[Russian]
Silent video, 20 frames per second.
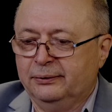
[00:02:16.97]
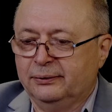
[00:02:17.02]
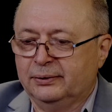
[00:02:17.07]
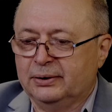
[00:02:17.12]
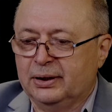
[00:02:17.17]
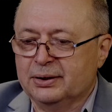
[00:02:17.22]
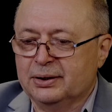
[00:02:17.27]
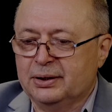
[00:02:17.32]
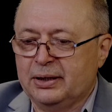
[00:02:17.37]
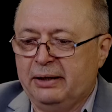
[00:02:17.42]
в
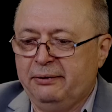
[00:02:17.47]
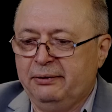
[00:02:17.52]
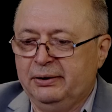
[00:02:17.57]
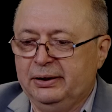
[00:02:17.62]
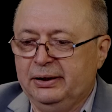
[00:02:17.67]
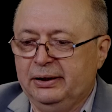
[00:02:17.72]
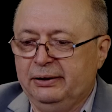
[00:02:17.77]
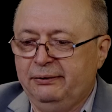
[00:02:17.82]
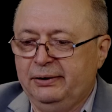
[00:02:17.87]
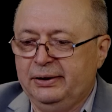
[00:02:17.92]
составе
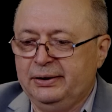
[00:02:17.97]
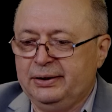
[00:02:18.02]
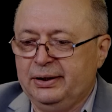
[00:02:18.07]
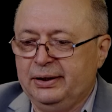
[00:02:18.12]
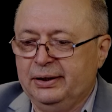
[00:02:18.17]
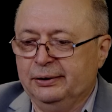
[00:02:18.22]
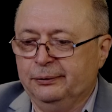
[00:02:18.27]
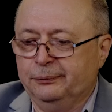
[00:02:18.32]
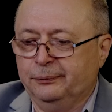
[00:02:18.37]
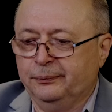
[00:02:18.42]

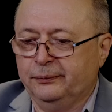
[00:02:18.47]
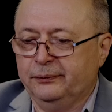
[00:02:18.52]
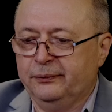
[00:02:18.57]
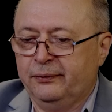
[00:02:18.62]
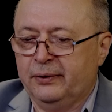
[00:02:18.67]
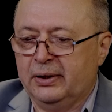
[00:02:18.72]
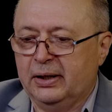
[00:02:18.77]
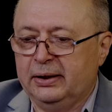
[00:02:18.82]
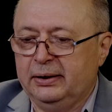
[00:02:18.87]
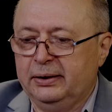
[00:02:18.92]
дивизии
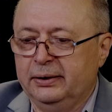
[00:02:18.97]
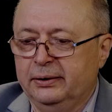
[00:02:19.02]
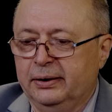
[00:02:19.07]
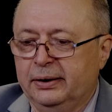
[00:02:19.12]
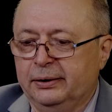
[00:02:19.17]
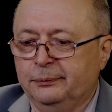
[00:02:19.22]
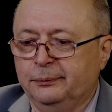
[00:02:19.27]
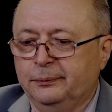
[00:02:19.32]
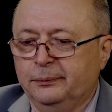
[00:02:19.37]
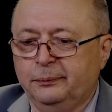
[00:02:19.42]

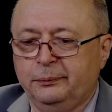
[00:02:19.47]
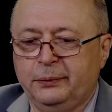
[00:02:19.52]
входило